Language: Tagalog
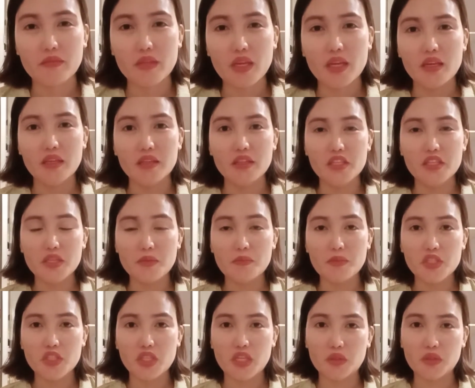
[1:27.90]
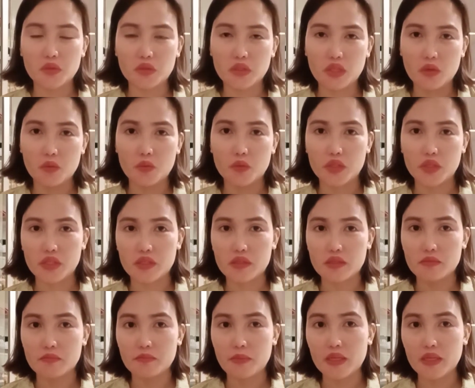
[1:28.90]
Hindi siya masyadong nag-work
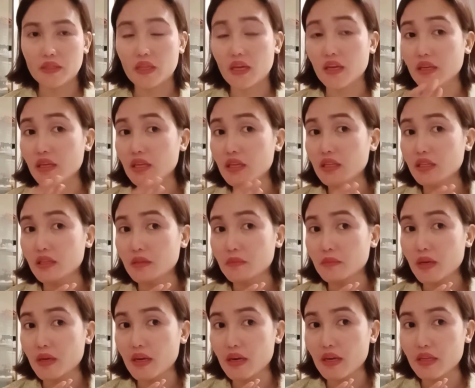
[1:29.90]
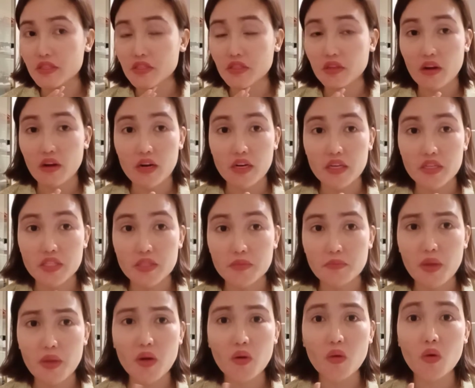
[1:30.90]
pagtanggal ng mga scars.
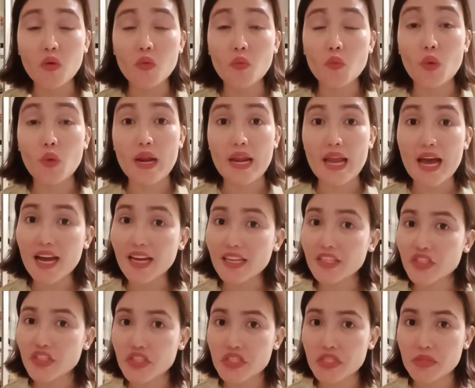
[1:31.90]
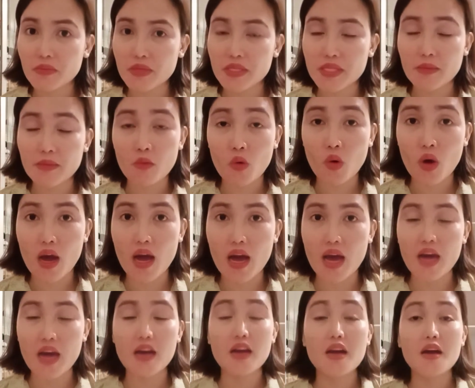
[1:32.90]
Pero kung wala kang chismis sa
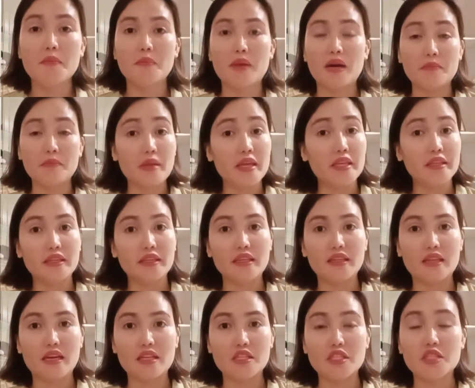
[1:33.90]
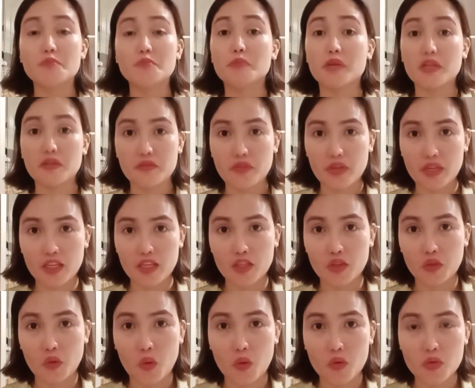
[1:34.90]
mukha, pang maintenance, perfect
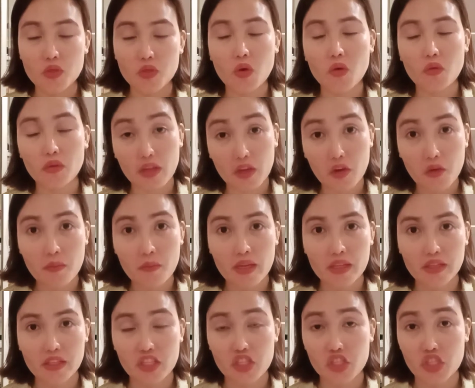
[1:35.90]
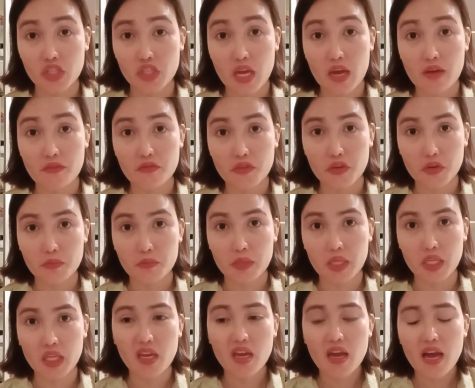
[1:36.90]
ito. So, recommended siya for
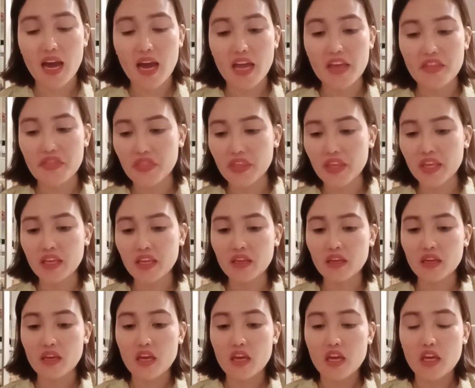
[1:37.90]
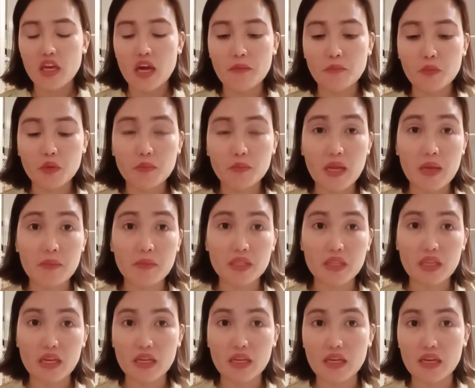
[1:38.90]
me. I think, ang problema
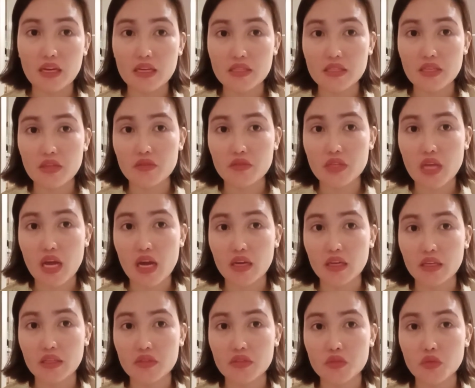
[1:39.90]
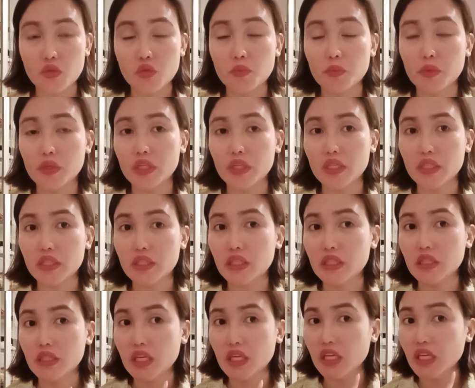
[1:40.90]
talaga kasi yung sa akin, super
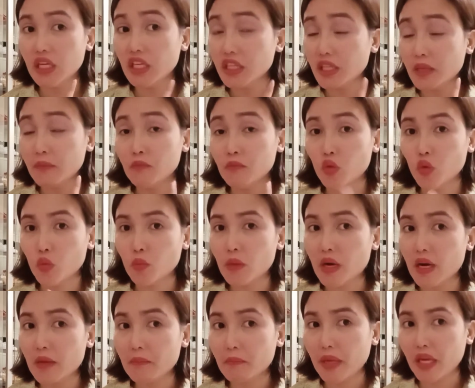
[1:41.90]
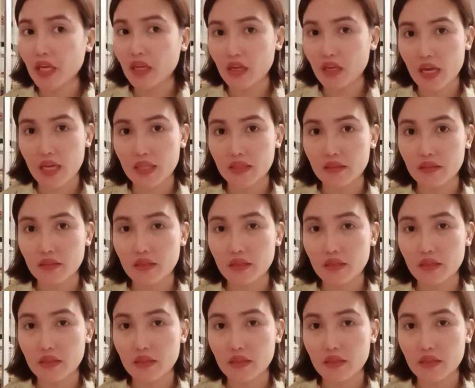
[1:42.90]
itim nung mga peklat